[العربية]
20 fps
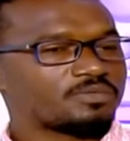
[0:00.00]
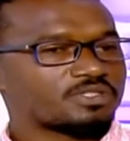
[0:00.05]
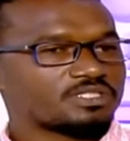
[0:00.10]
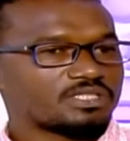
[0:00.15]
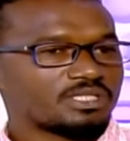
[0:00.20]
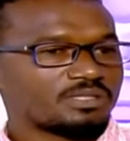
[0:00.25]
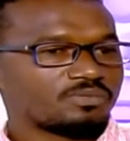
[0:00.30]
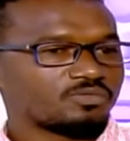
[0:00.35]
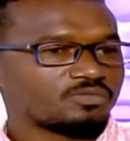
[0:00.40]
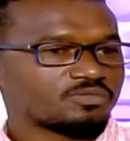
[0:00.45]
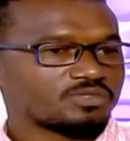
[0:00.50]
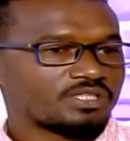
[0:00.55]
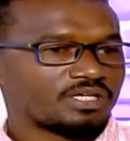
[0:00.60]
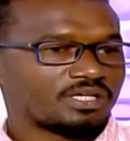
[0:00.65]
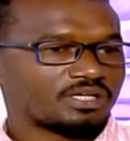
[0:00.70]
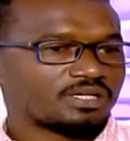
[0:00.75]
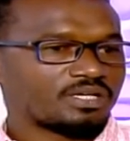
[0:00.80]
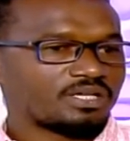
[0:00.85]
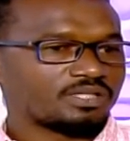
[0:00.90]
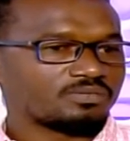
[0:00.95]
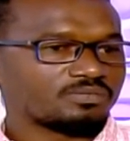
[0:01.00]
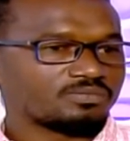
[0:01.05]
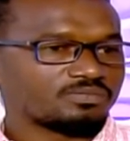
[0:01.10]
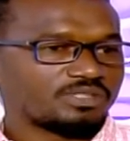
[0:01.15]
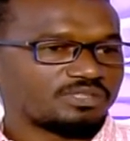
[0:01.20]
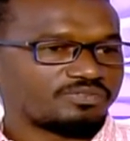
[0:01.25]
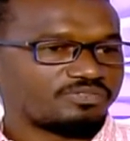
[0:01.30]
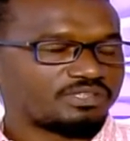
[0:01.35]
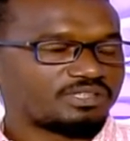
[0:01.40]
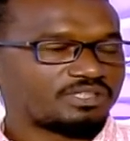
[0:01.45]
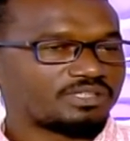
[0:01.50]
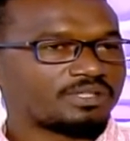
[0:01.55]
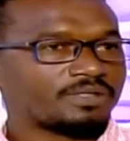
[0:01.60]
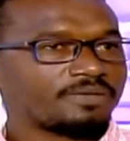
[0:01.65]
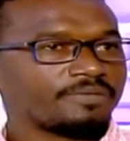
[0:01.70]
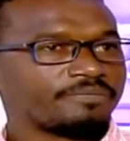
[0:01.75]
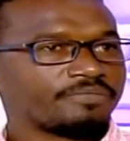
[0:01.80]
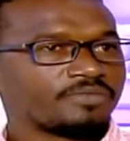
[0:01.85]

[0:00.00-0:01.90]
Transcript: يستلموا مستحقاتهم لفتره